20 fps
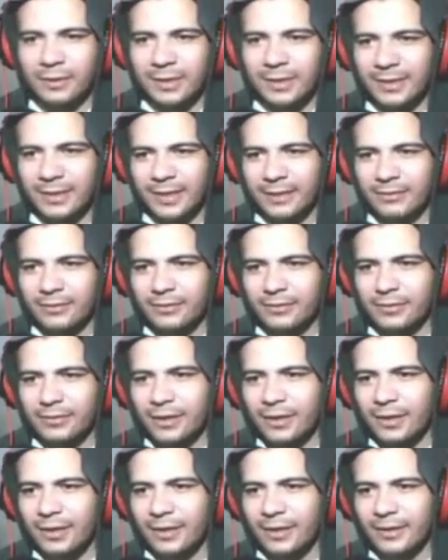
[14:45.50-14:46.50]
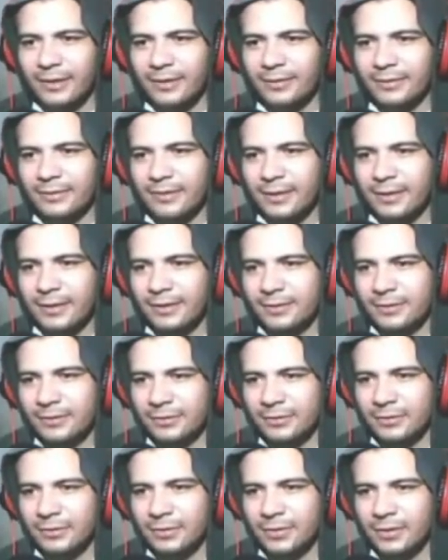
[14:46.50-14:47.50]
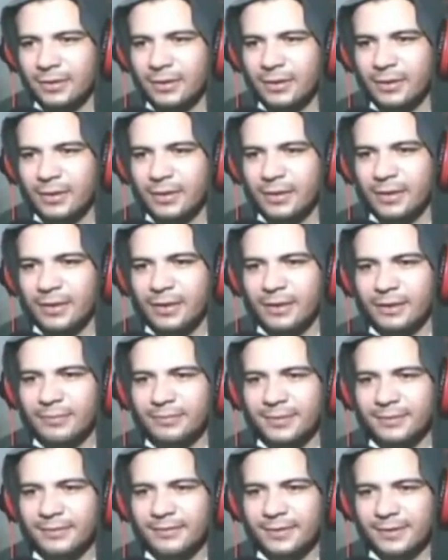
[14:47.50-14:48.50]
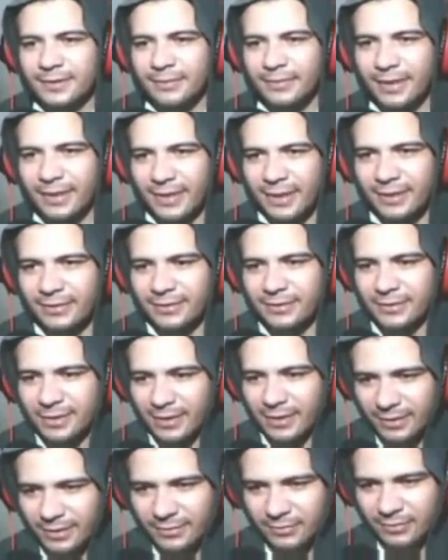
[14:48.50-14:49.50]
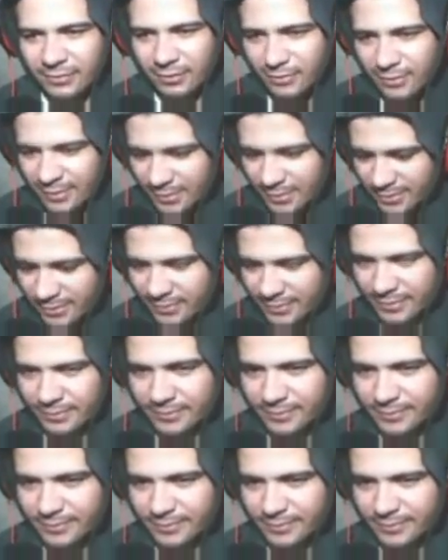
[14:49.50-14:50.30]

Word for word: Certo? Ah, interessante. Pra você fazer beirada de casa, alguma coisa assim.